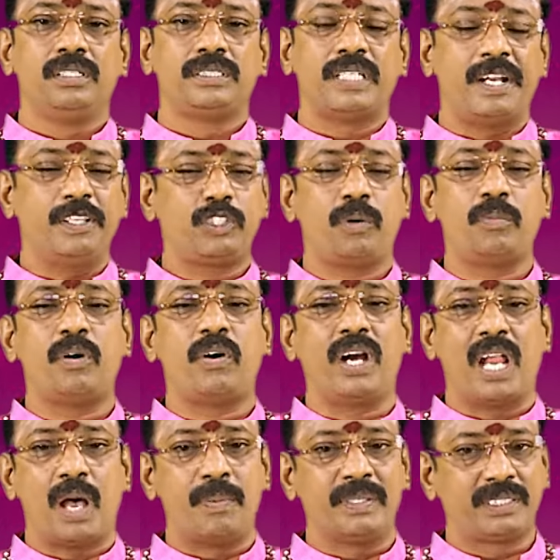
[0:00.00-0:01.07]
சனீஸ்வர
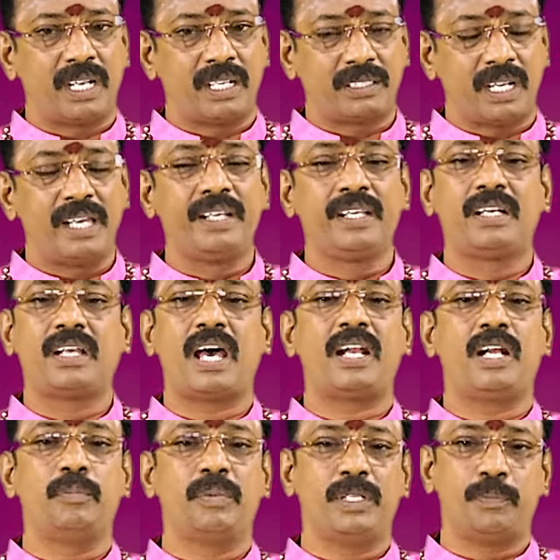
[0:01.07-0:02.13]
பகவான் லாபஸ்தானத்தில்
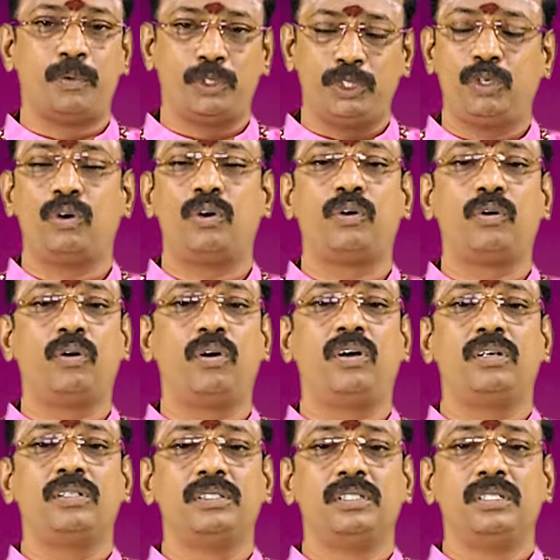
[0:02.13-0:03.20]
இருக்கிறார் என்பதை புரிந்து கொள்ளணும்
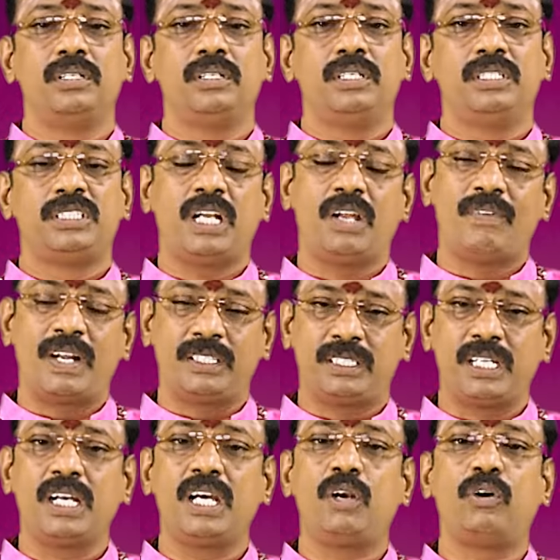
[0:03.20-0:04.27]
சில
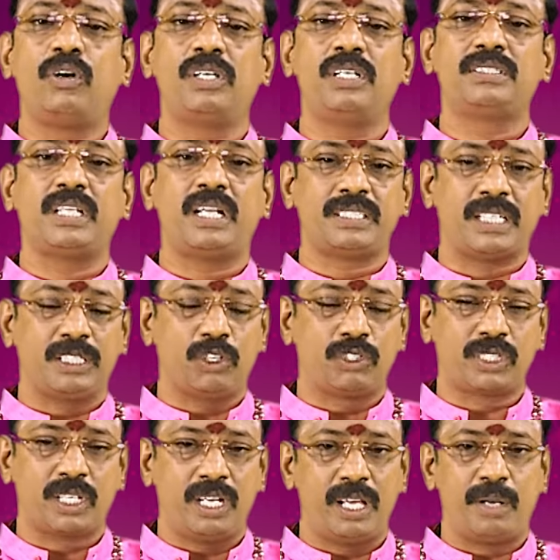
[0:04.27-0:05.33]
வருத்தங்களோடு சில
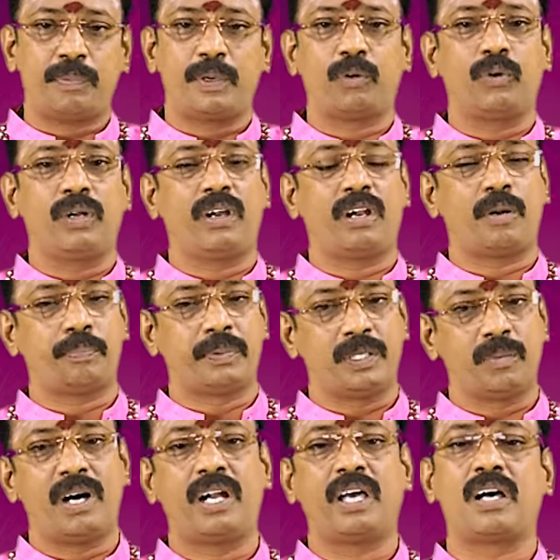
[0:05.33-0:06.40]
சந்தோஷங்கள் ஏற்படக்கூடிய ஒரு
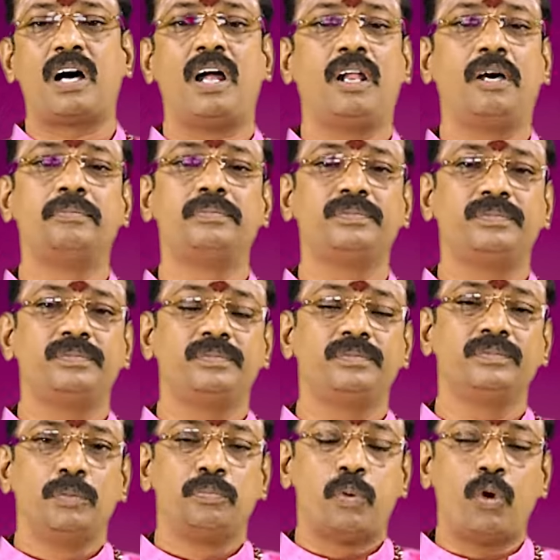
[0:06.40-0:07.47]
அற்புதமான காலம்
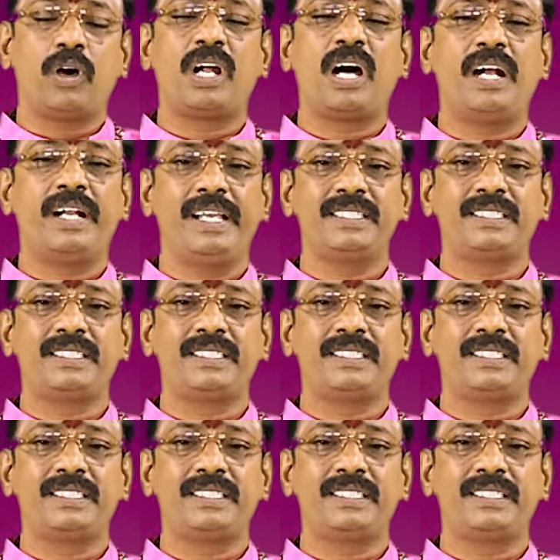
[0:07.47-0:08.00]
போராடி